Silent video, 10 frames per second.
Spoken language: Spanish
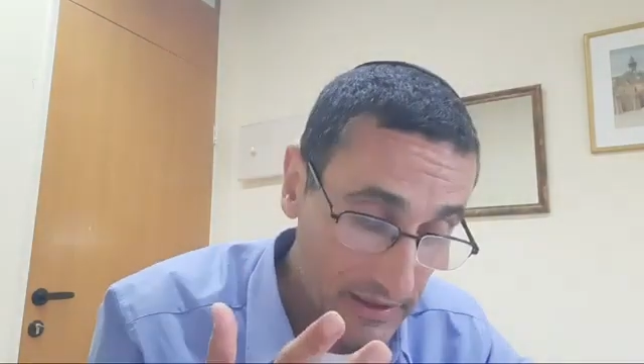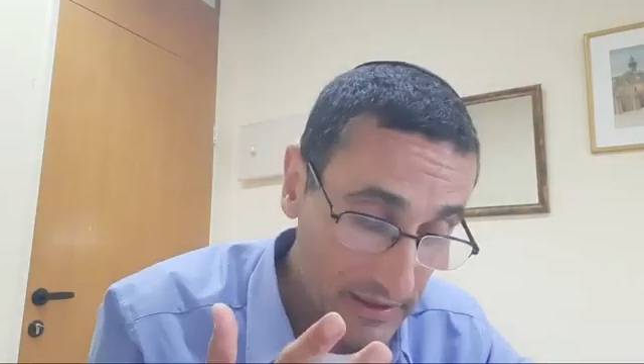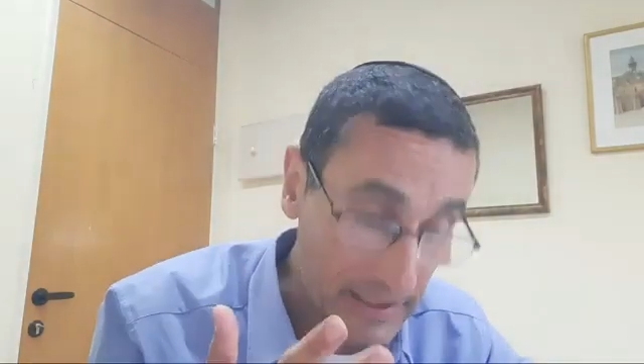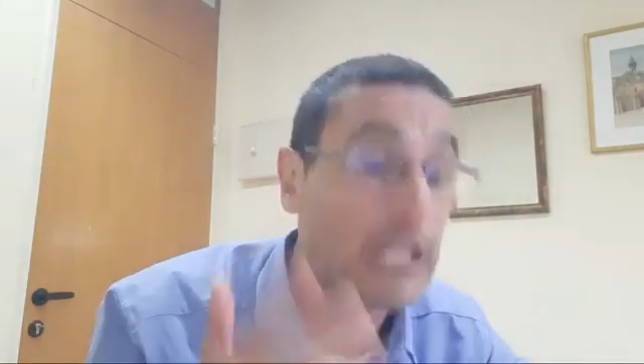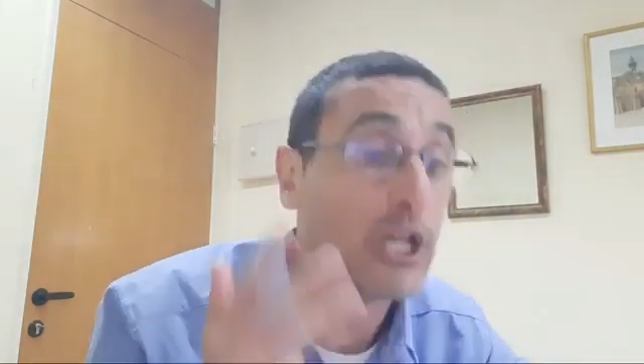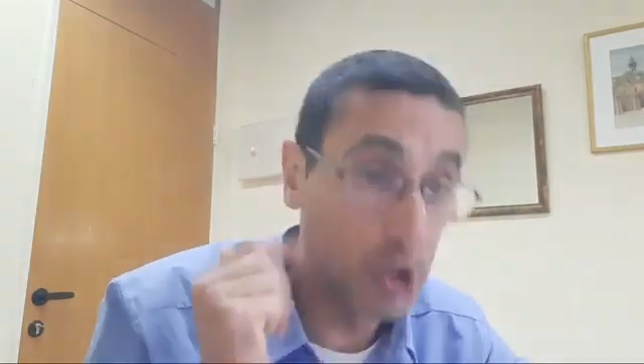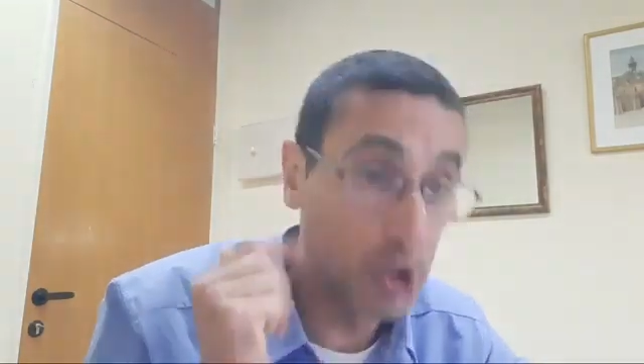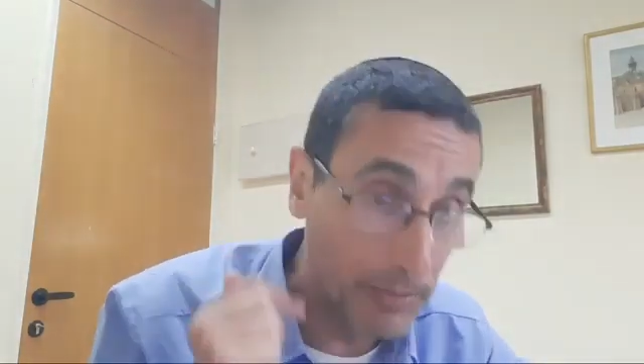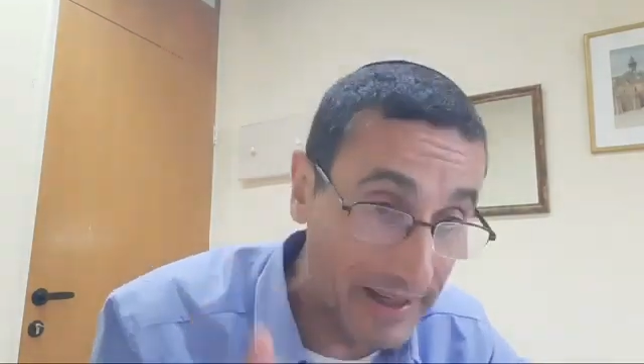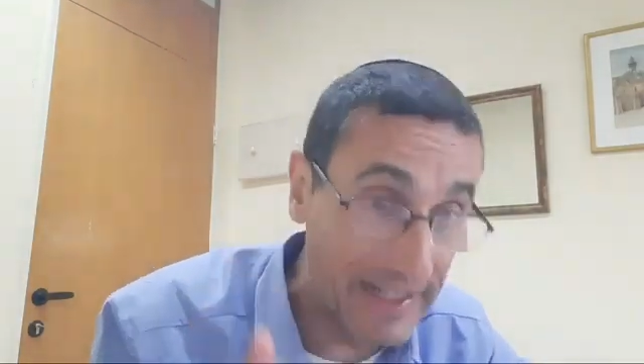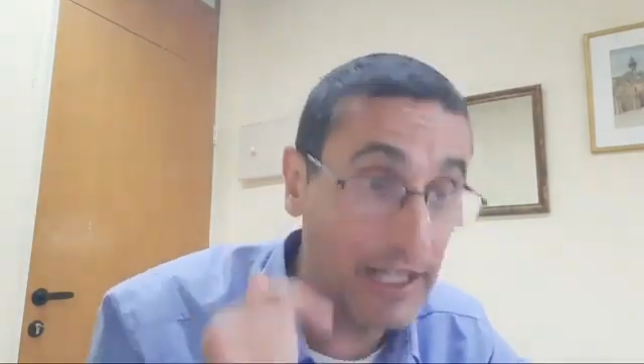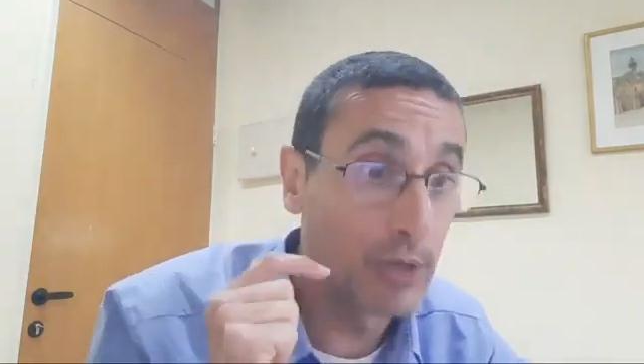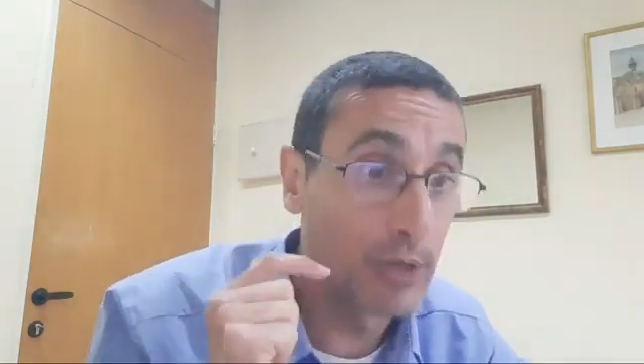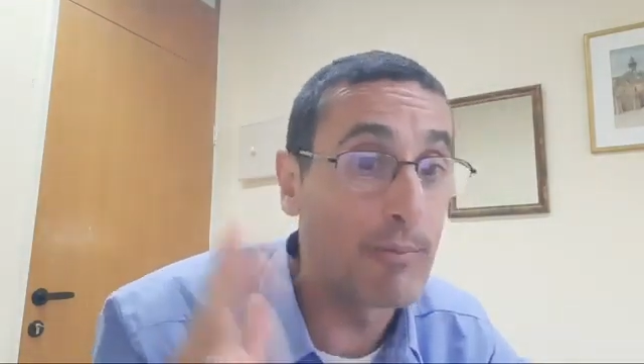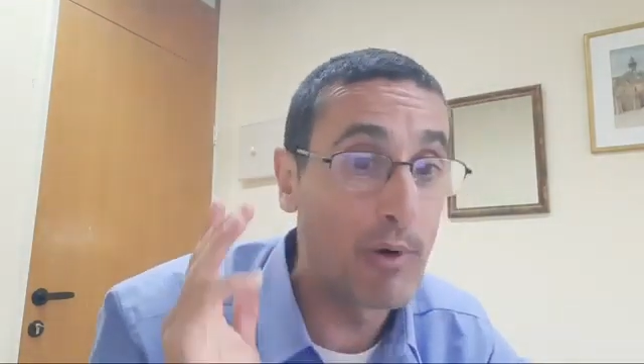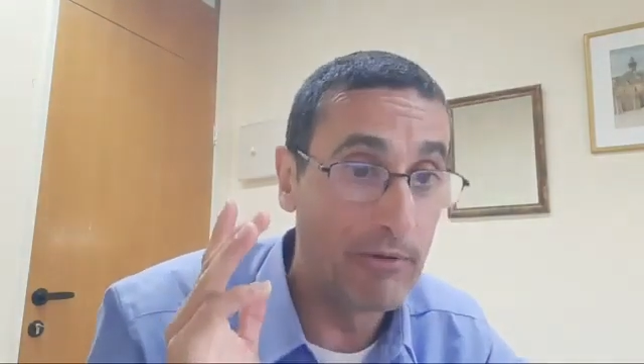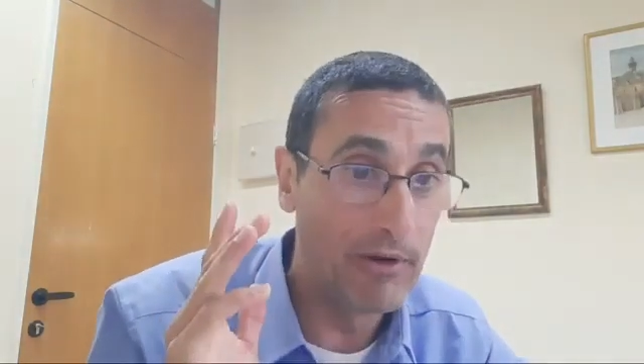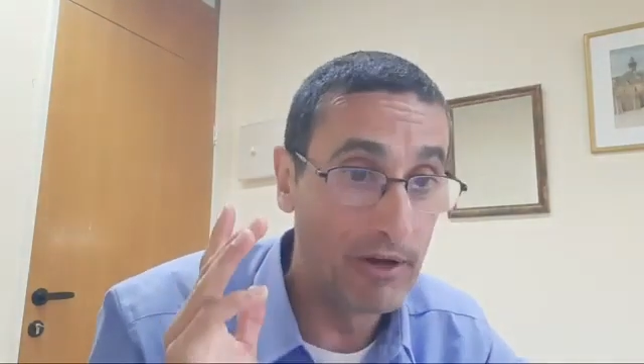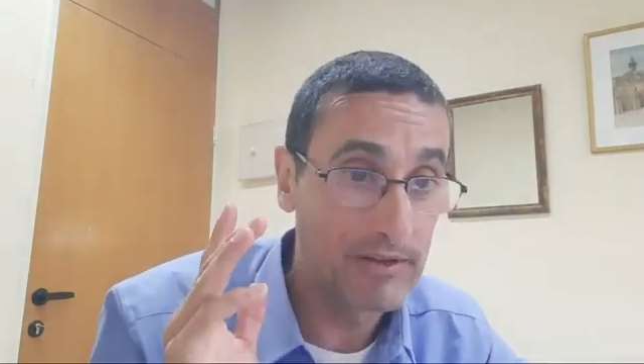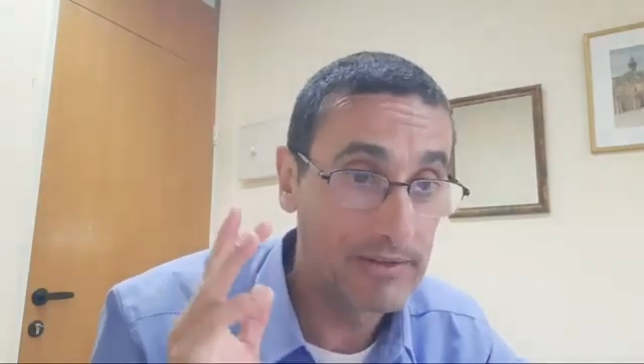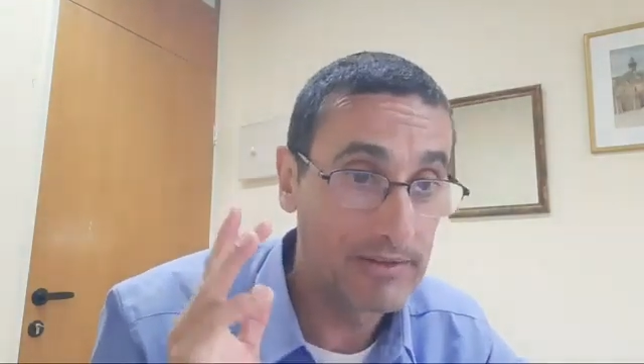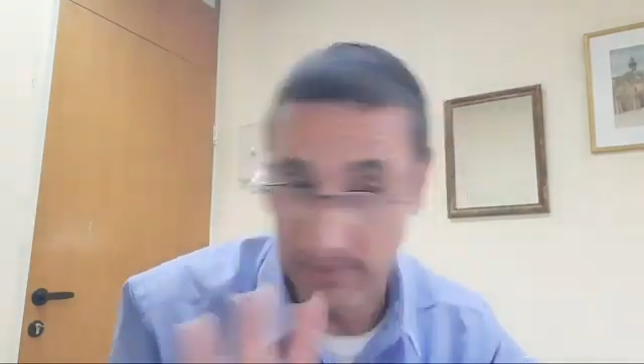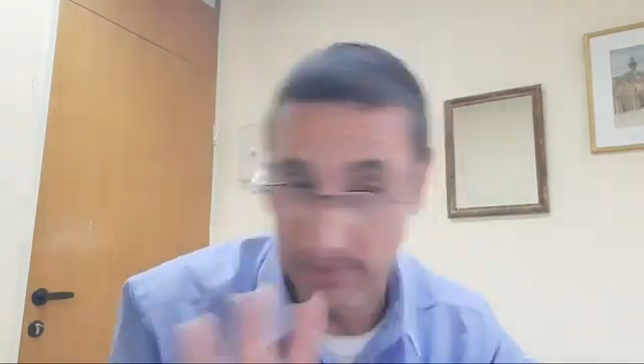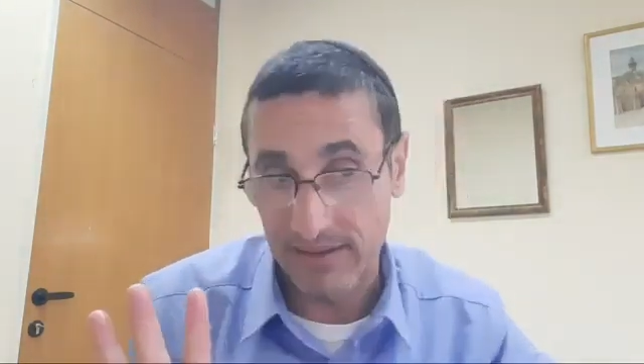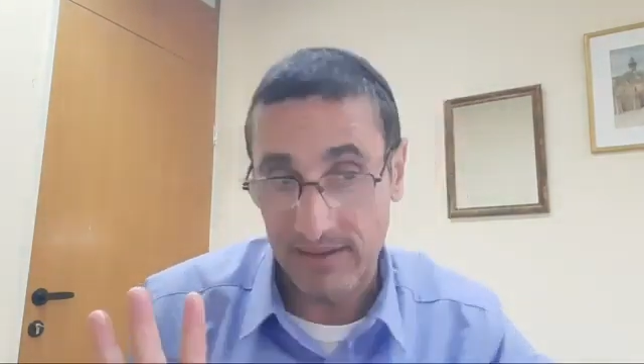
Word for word: y los tomaré como pueblo. ¿Bien?